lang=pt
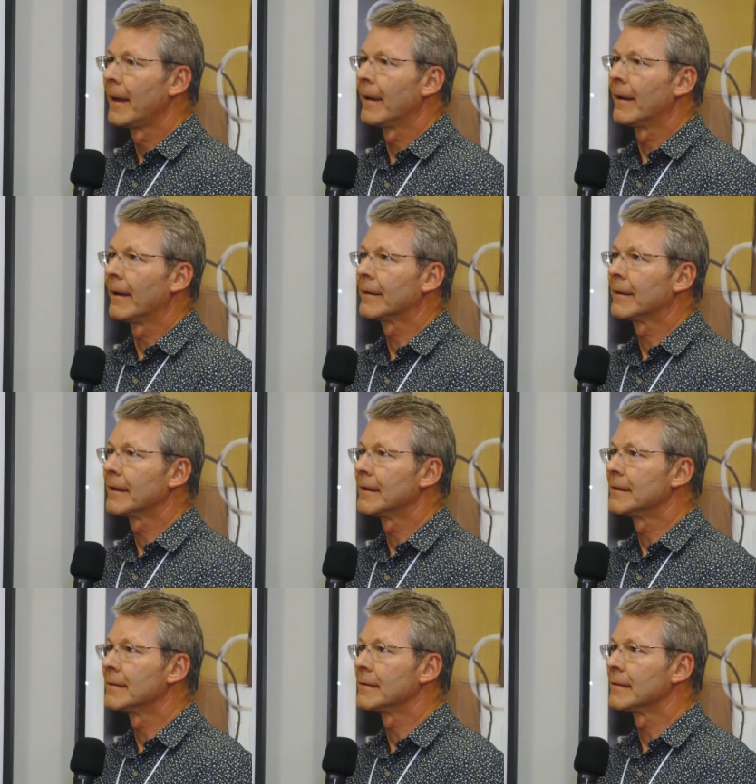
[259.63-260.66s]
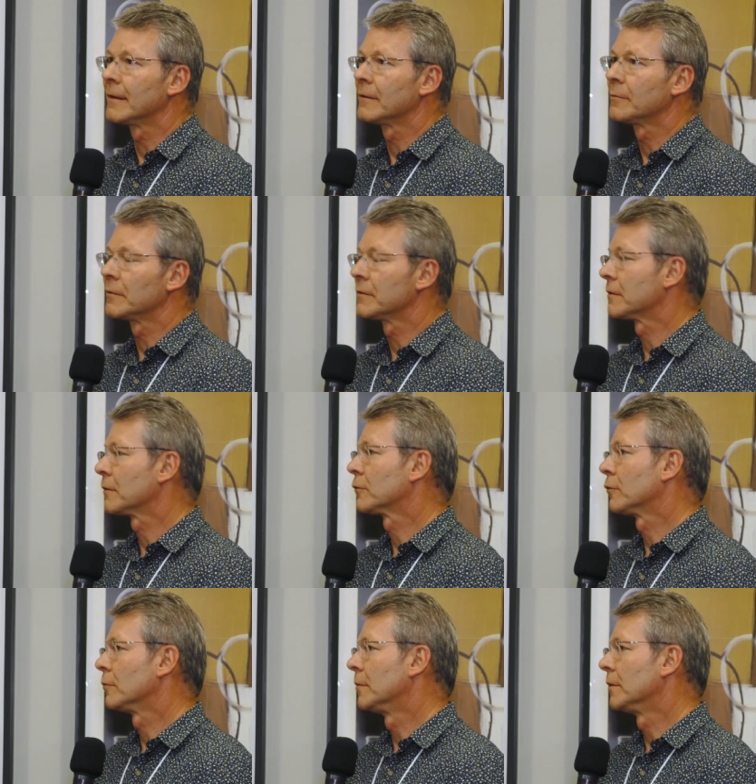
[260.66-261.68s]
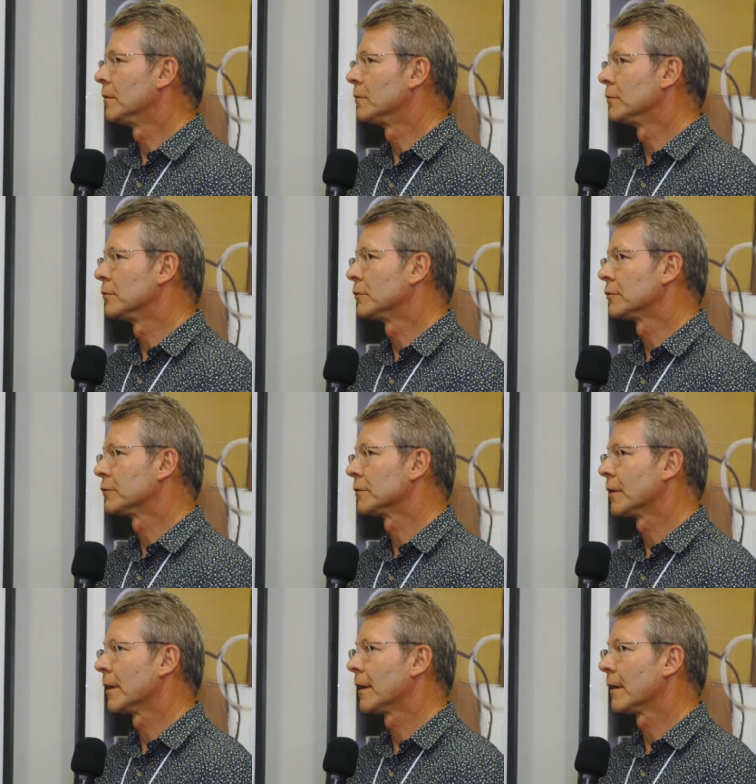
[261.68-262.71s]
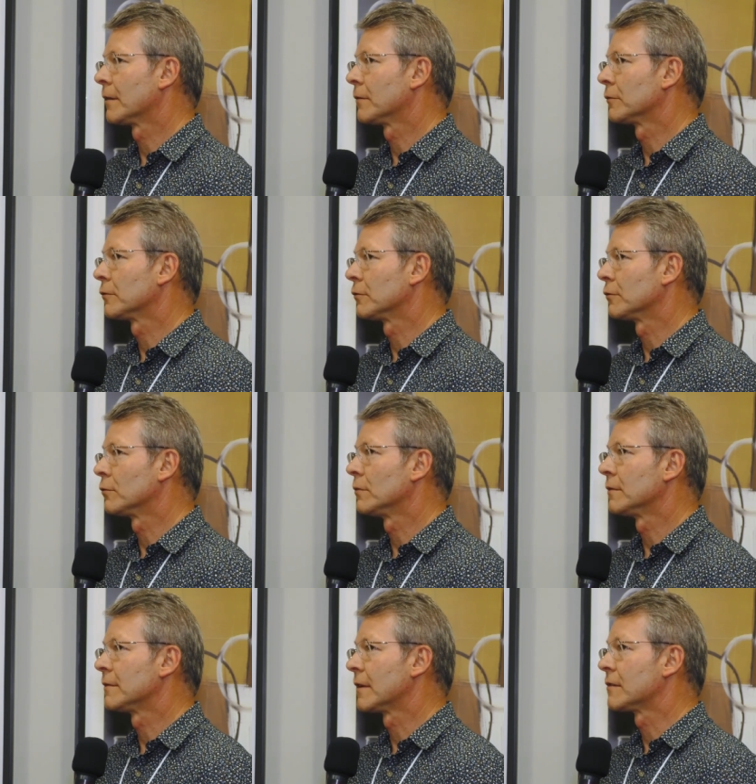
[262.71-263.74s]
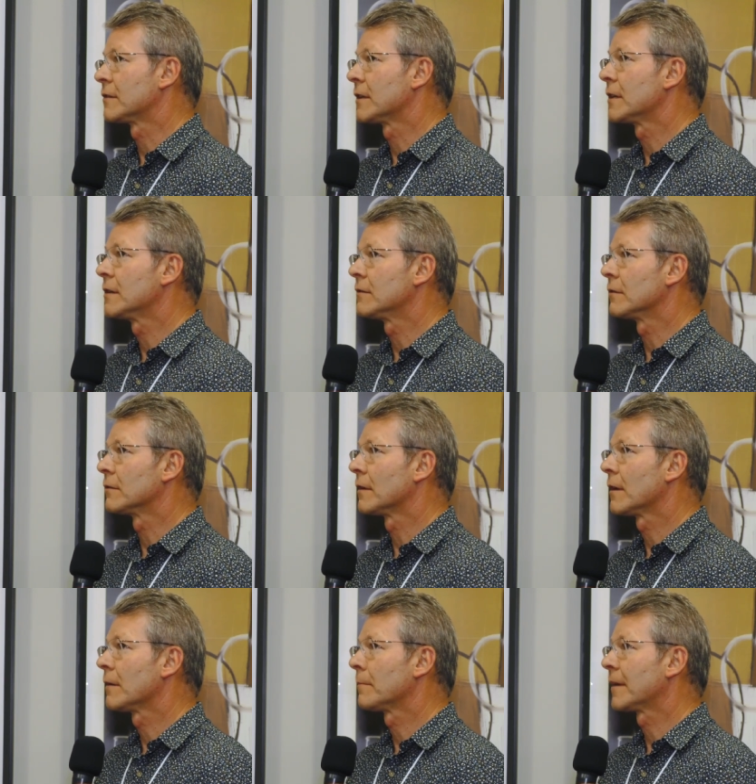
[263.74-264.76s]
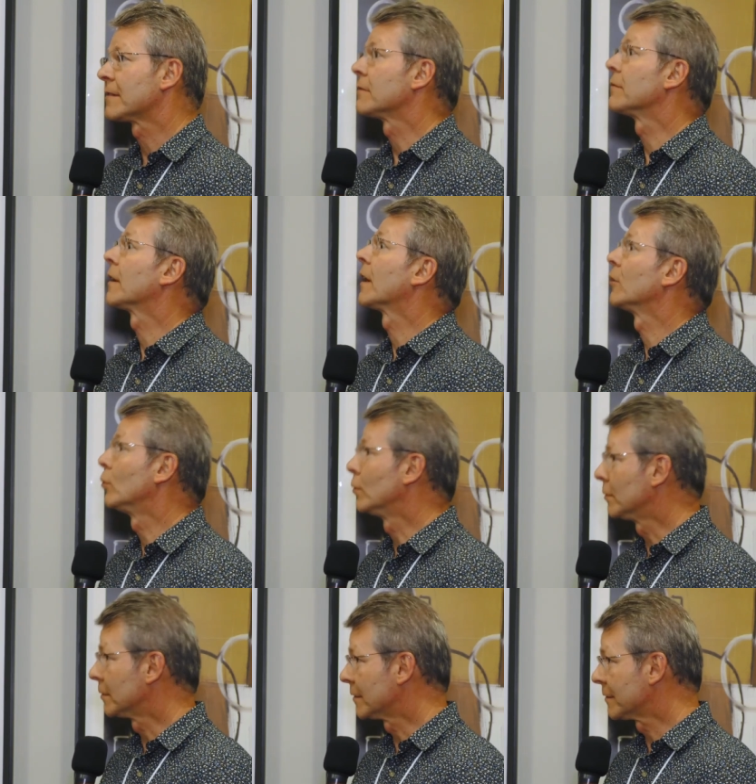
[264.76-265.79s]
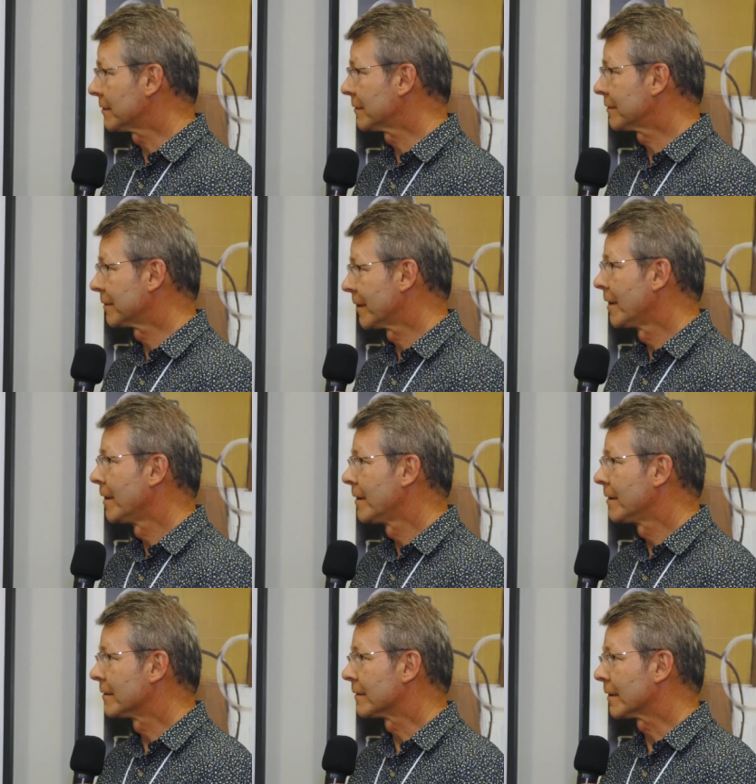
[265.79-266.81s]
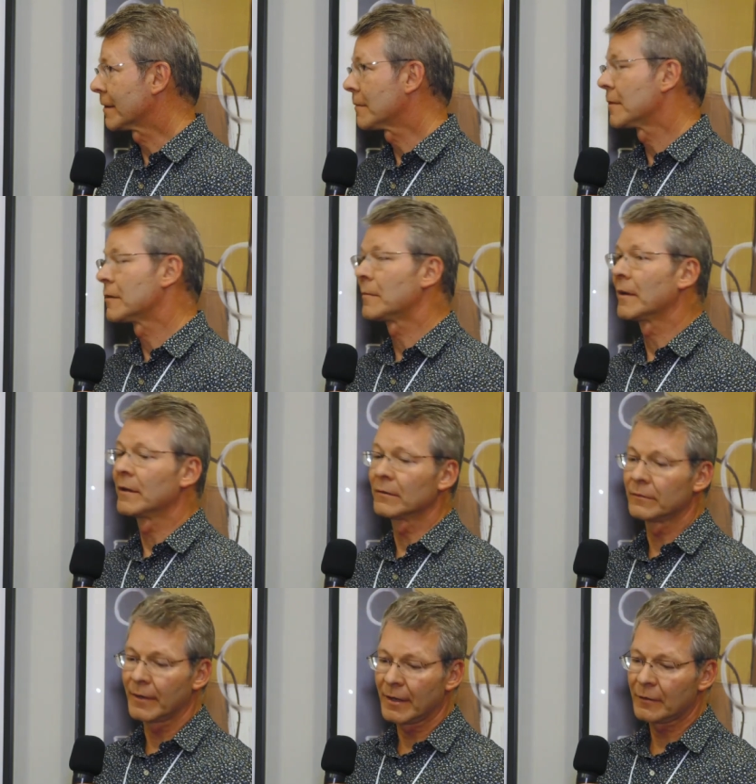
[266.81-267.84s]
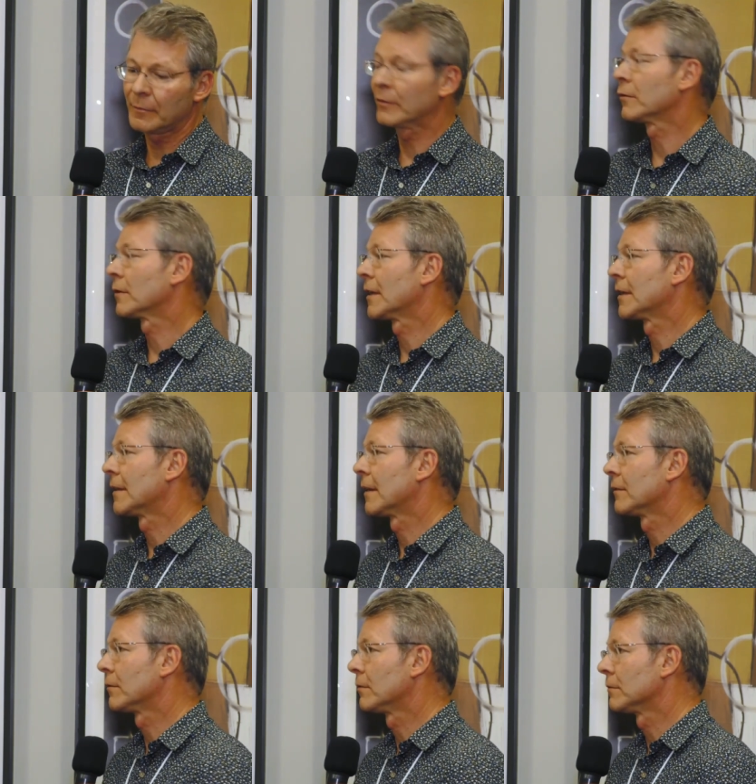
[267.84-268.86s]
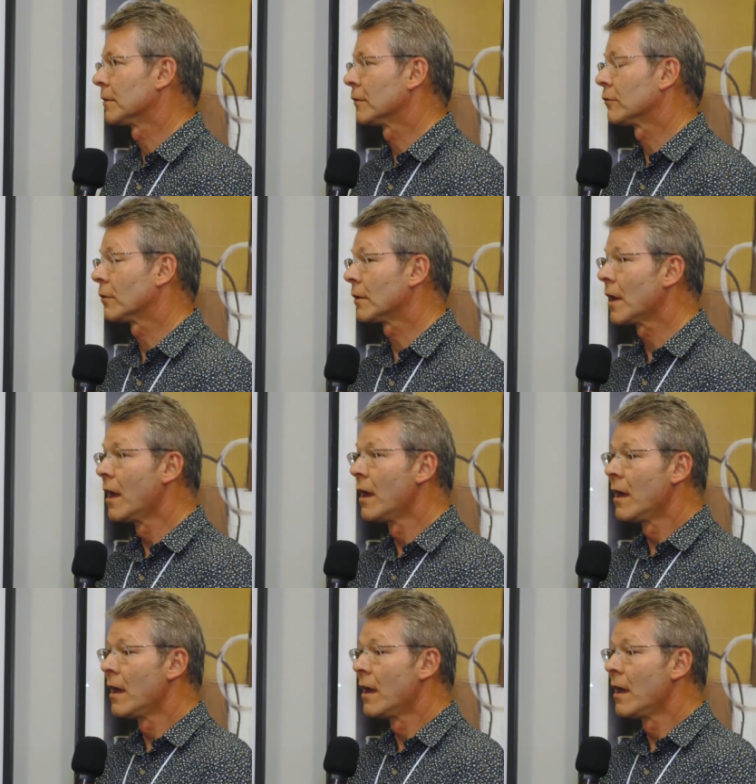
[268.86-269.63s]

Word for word: a, aquele, a exposição sobre os é, construtores, agentes, né, pacificadores, exatamente, pegando várias personalidades ao longo da história.